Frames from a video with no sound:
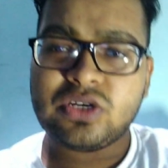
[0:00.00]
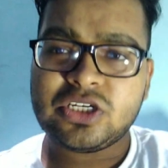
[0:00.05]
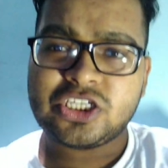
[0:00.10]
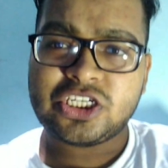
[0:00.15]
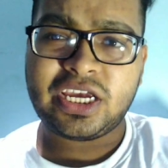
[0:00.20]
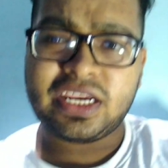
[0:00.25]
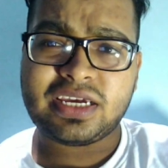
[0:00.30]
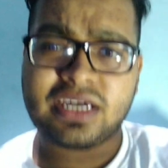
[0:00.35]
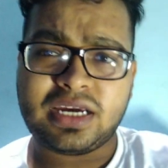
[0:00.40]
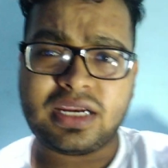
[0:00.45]
को
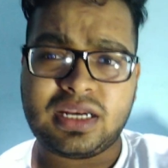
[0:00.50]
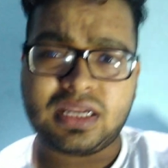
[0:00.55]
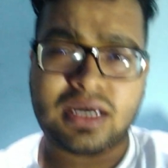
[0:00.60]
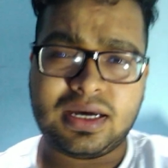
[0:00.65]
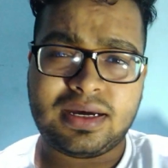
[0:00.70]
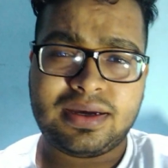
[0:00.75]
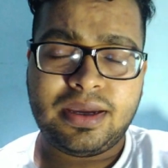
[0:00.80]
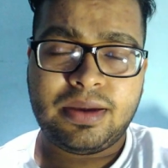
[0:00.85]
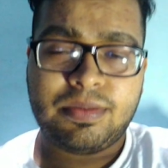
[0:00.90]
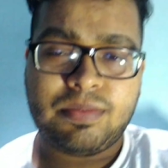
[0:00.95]
शेयर
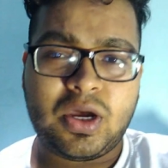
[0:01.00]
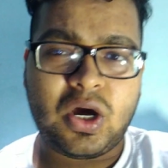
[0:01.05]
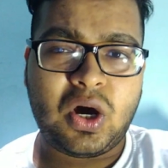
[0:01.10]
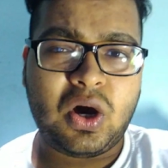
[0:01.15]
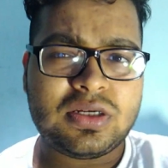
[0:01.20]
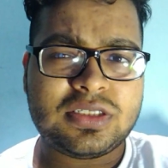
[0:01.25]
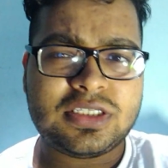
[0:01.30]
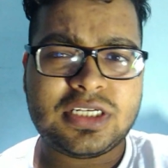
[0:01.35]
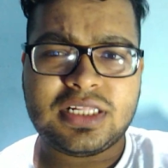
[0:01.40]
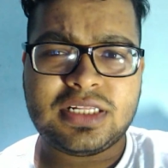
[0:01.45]
करना मैं
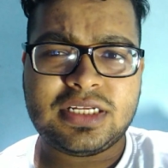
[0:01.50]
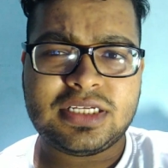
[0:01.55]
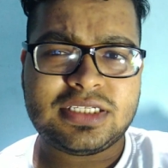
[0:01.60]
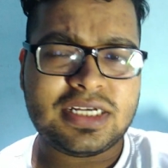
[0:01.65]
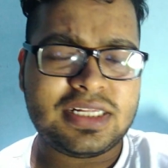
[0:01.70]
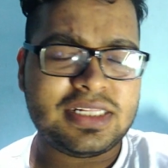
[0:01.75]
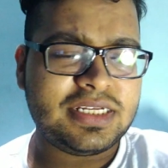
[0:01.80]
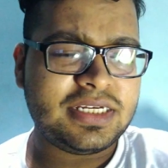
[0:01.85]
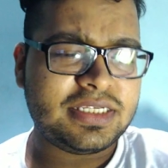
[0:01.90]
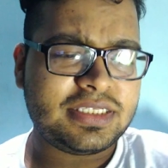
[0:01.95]
और जल्दी
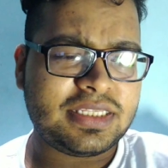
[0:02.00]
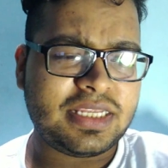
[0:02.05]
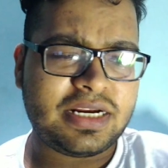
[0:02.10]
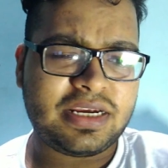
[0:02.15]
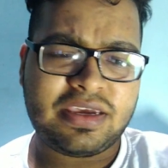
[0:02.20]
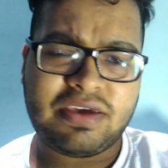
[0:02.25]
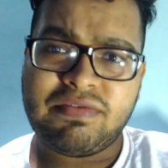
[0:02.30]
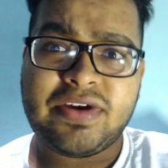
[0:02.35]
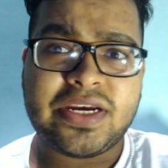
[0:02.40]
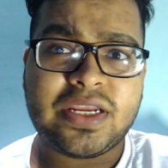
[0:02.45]
जल्दी इस
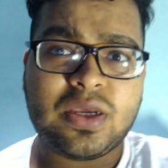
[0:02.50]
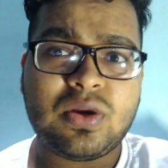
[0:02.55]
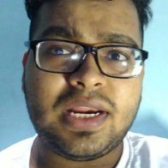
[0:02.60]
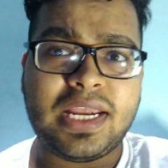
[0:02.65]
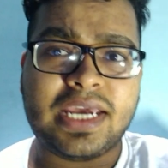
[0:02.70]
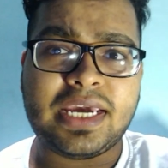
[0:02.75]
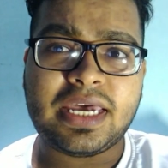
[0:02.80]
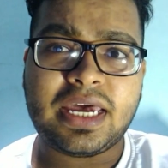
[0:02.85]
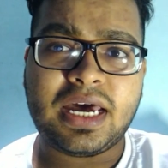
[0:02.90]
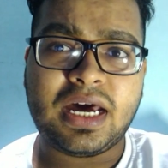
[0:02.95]
तरह के वीडियो
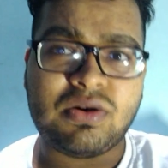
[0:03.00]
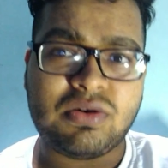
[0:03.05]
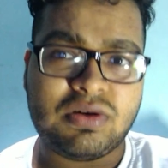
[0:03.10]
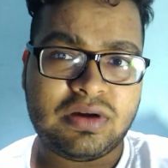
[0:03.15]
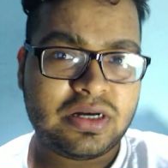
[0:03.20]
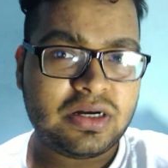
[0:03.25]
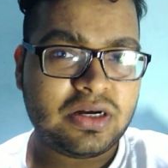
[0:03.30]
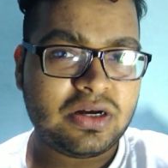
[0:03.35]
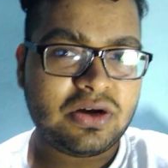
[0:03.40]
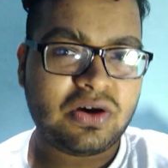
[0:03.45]
लेके
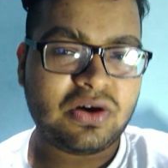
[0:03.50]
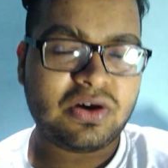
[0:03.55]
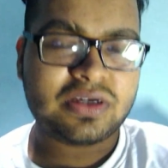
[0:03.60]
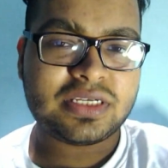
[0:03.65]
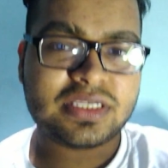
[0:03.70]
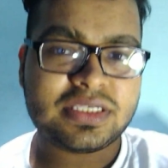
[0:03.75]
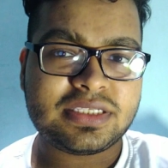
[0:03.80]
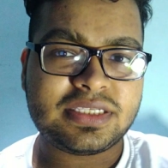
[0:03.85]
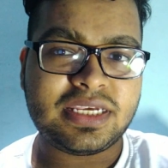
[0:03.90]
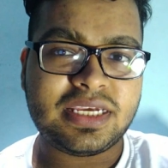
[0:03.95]
आऊँगा
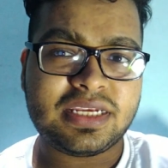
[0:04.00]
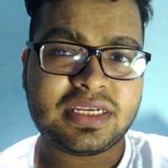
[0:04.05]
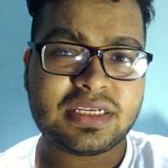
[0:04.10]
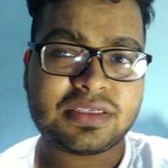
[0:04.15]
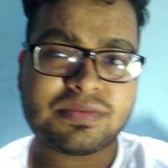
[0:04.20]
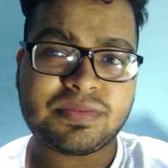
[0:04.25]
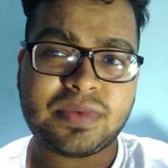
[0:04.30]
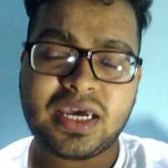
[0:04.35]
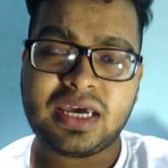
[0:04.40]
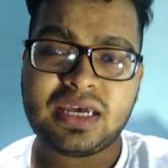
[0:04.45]
और इस
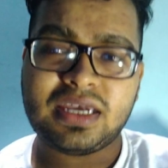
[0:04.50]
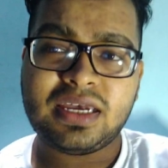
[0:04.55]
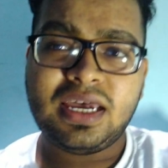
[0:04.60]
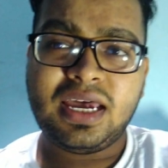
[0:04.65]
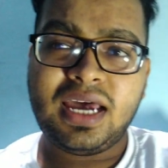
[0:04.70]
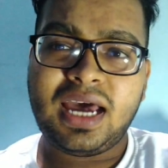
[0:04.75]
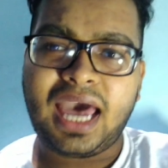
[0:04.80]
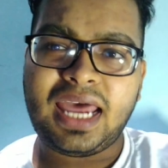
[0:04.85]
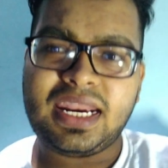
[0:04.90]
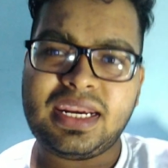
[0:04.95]
सीरीज़ में
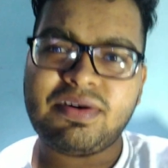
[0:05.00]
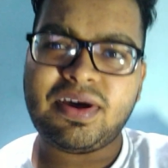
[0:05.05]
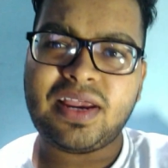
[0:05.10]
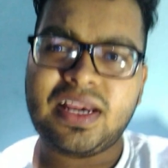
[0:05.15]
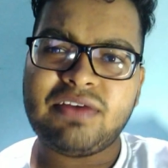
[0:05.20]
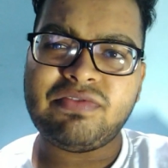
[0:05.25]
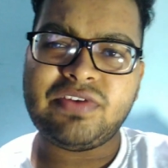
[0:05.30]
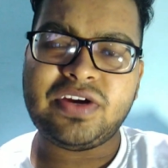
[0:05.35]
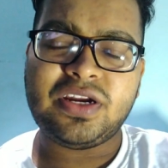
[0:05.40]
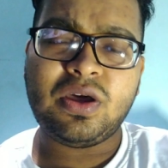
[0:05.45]
आने
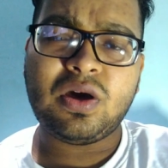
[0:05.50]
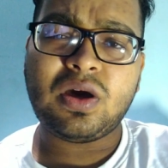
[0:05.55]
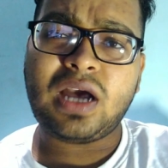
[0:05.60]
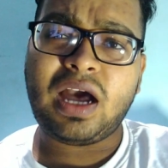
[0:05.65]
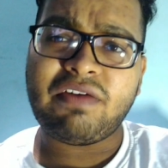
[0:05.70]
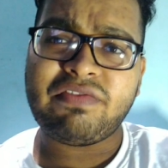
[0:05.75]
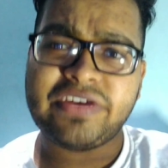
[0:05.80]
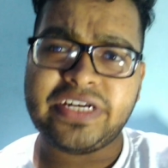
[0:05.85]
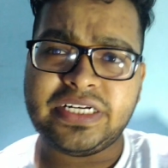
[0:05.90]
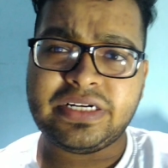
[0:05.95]
वाले वीडियो
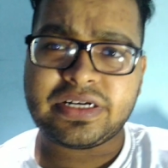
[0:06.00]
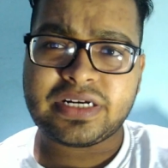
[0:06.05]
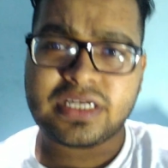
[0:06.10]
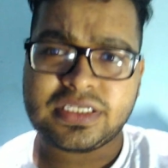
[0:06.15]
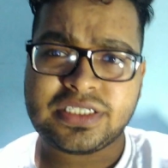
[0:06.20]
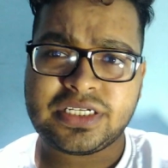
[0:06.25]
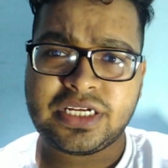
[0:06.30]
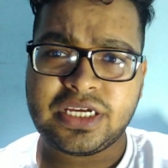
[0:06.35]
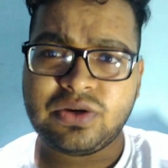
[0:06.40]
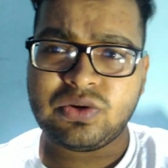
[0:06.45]
काफ़ी
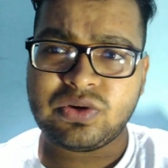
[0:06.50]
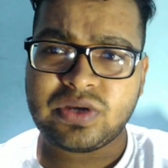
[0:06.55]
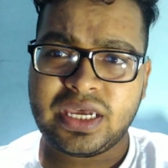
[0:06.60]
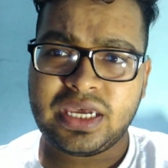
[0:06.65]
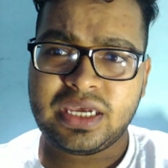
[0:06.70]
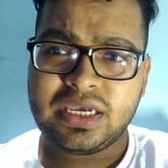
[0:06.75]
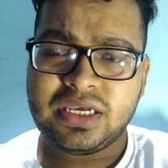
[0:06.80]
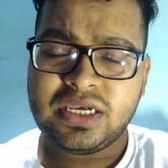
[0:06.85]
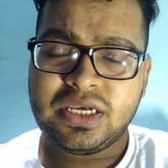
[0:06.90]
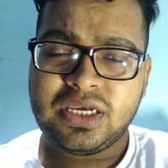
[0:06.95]
इंटरेस्टिंग
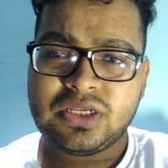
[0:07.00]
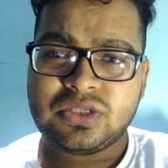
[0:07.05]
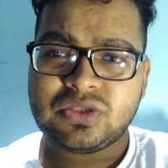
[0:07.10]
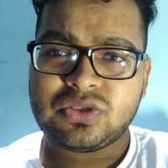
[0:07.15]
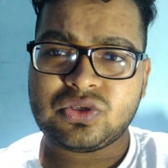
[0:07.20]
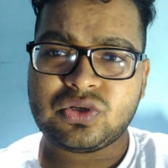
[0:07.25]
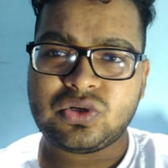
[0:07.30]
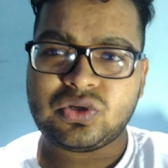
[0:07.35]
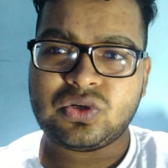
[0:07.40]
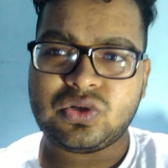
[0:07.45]
होंगे
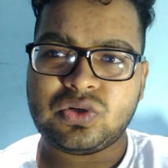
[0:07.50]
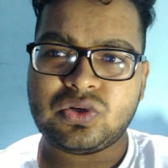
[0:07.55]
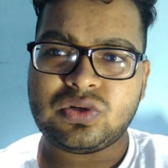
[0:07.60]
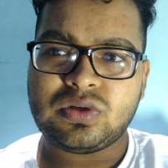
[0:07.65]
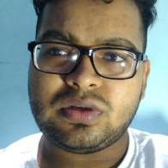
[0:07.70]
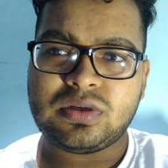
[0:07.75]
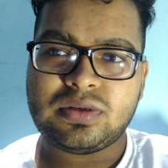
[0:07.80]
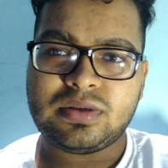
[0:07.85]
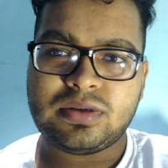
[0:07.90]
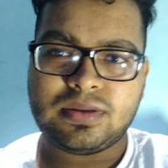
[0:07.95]
तो
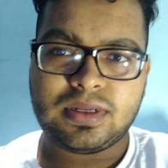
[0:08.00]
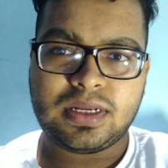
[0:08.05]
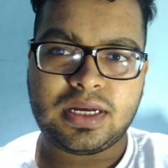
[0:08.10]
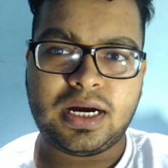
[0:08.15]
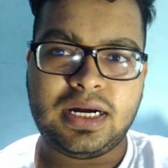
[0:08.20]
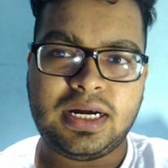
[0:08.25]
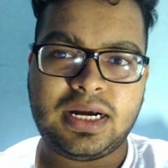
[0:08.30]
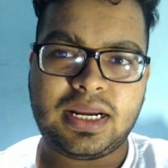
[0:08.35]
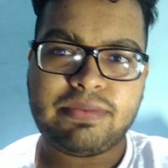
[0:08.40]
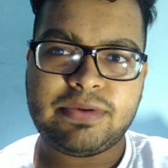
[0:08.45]

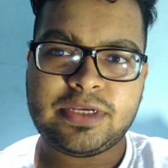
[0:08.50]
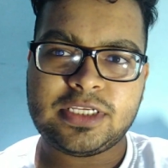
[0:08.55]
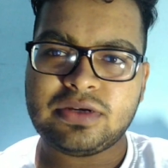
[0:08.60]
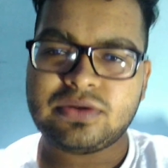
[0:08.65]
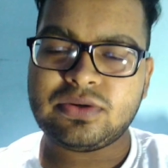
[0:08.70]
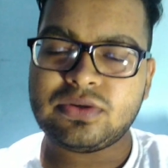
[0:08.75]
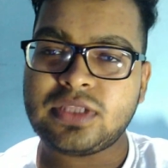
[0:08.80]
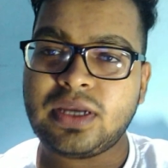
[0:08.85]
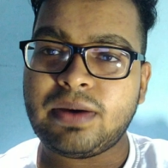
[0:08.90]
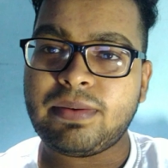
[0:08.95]
घंटा भी
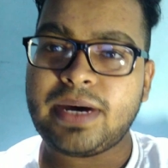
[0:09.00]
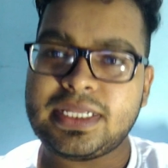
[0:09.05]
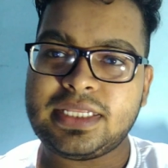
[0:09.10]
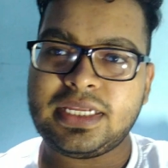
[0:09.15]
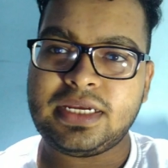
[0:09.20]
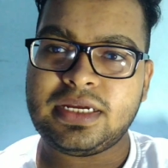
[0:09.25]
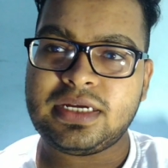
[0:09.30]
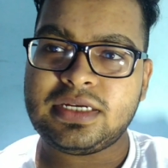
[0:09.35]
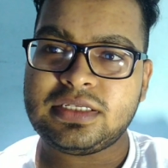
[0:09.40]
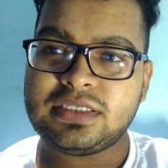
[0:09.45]
ज़रूर दबा
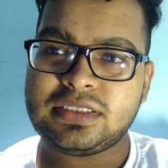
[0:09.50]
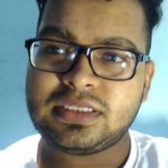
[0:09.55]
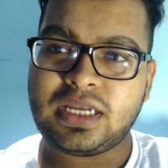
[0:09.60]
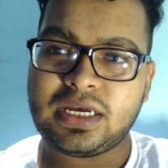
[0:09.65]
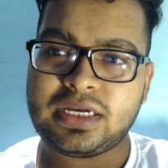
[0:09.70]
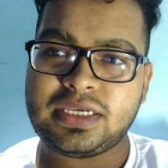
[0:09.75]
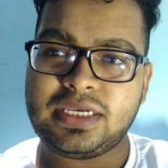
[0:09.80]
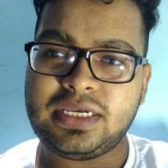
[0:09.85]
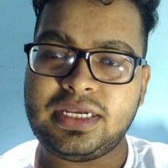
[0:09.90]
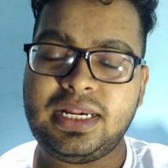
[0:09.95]
देना
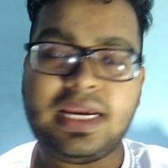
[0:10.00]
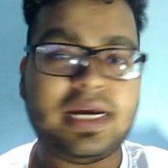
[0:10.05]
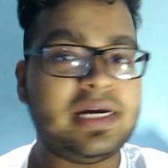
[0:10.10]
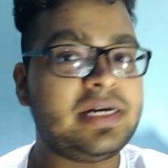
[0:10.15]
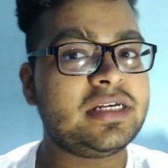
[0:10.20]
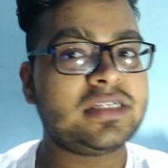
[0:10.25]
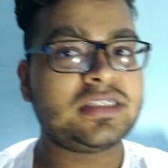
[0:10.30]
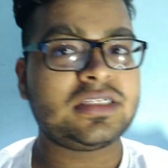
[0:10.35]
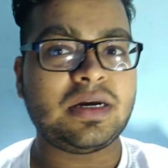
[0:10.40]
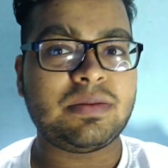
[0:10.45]
ताकि
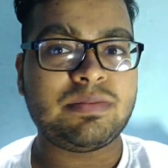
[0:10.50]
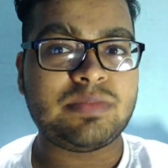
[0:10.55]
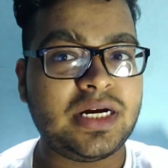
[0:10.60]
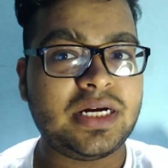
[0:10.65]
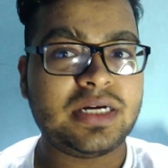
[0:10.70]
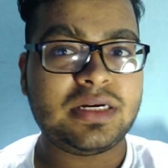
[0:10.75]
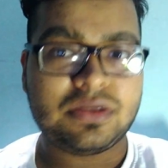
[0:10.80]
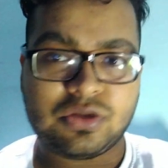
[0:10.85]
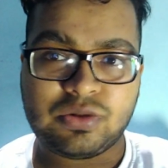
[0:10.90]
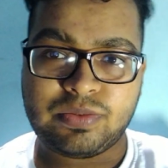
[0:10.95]
लेटेस्ट
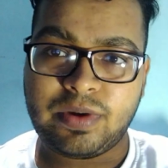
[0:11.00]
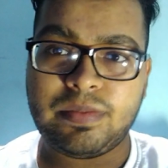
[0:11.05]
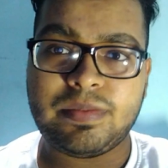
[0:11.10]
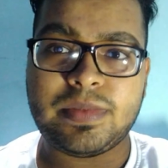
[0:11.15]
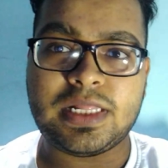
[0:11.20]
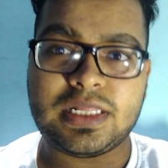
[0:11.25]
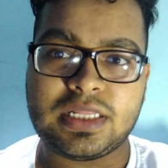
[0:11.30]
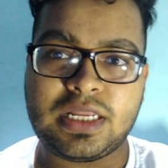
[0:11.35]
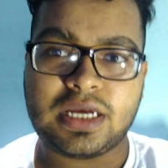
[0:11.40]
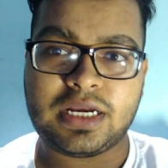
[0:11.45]
अपडेट तुम्हें
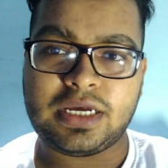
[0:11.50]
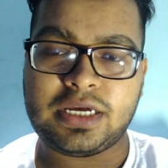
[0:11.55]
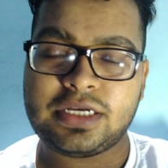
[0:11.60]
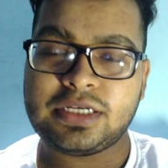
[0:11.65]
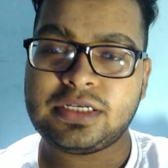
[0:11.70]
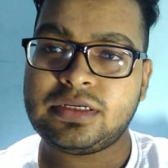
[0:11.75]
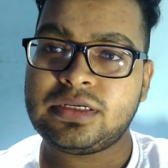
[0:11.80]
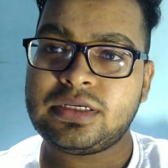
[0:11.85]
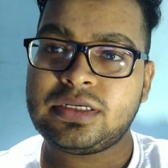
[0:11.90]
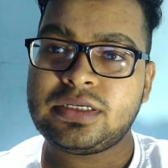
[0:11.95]
मिलता
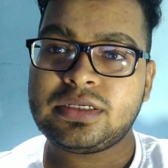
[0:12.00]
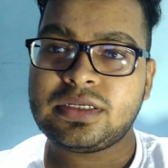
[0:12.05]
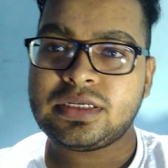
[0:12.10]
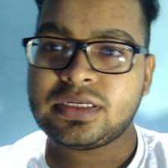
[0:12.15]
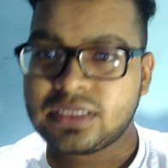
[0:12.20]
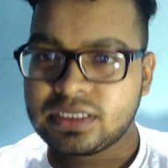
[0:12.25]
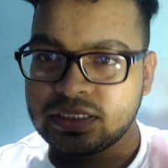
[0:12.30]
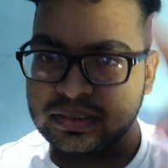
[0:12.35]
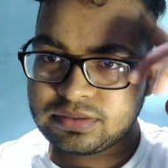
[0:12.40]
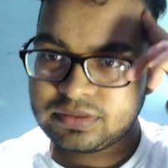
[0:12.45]

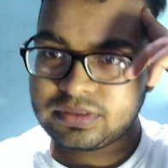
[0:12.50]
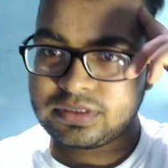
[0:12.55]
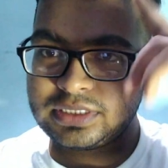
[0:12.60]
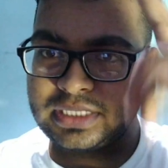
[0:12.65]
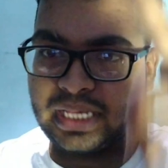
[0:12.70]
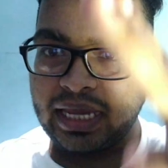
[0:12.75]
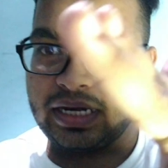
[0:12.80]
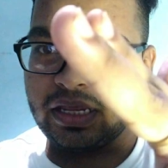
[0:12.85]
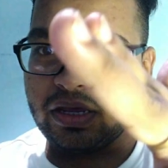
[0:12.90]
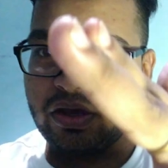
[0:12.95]
रहे
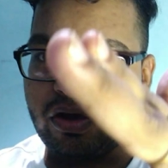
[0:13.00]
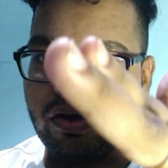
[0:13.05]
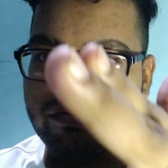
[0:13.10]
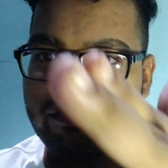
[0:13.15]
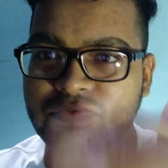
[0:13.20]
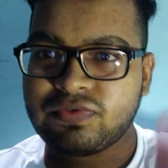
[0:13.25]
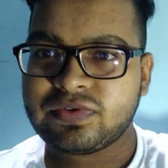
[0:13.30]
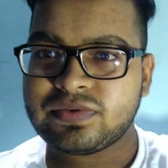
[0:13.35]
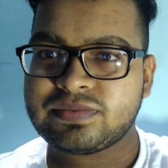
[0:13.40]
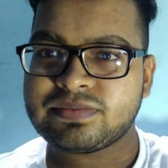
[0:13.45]
साइनिंग
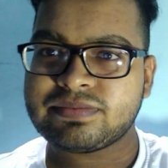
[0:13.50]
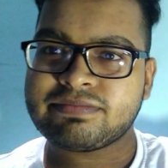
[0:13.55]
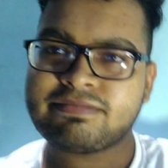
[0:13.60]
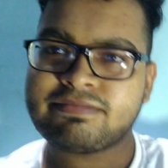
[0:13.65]
ऑफ